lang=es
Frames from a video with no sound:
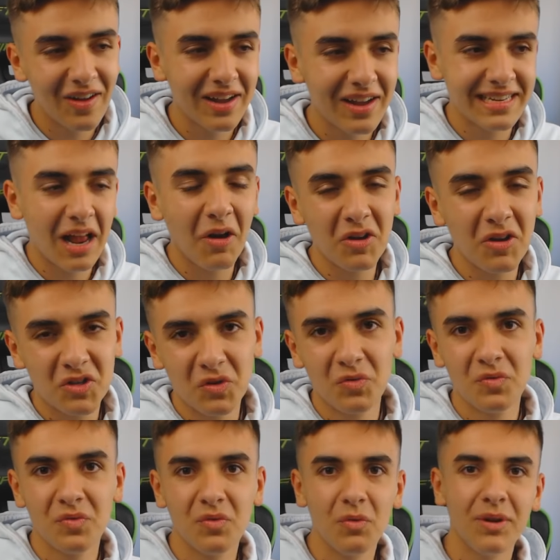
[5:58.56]
y lo que salgo es
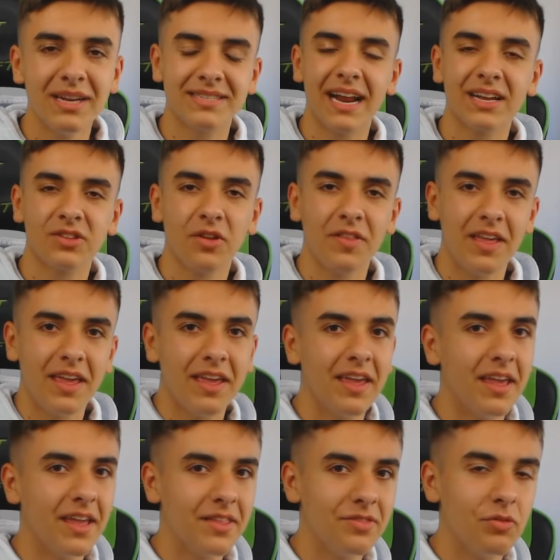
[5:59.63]
un, extracto
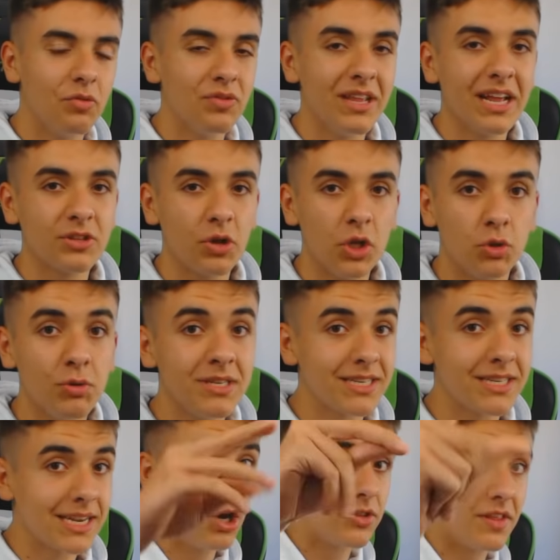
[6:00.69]
de, de, un directo de
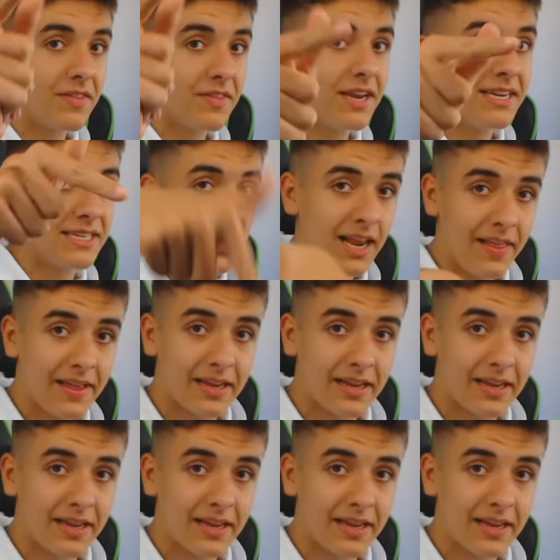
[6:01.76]
Twitch Que lo tendréis en